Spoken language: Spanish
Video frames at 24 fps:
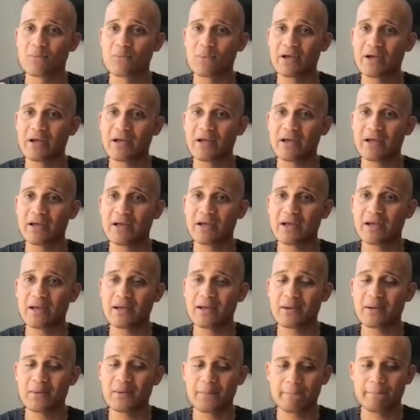
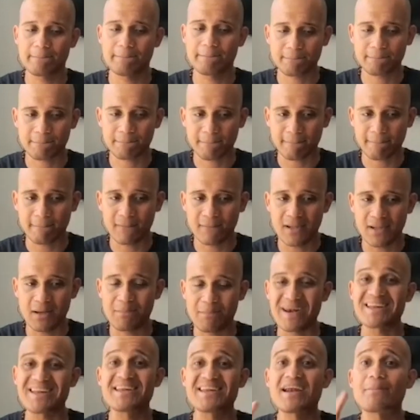Eh, el
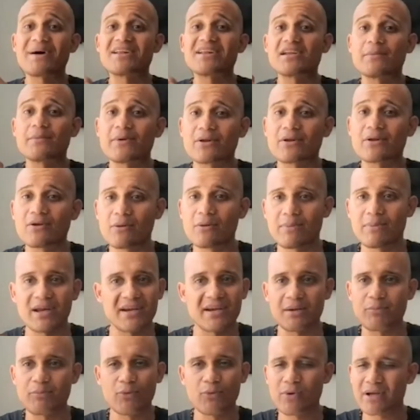Plan de la Patria, perdón, el Plan
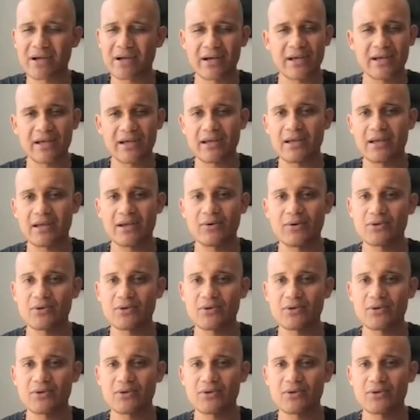República es,